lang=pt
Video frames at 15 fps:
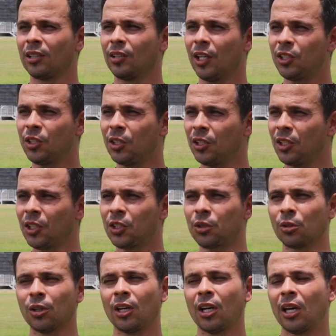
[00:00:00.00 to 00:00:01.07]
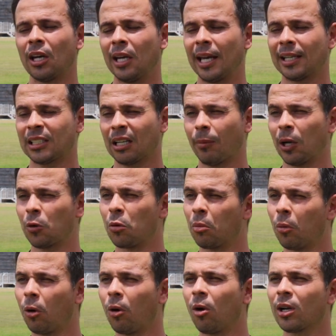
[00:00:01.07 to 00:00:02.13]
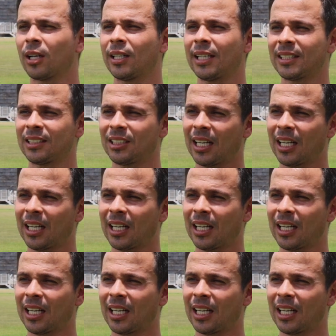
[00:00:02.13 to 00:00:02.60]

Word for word: Desde o início é trabalho com bola, né?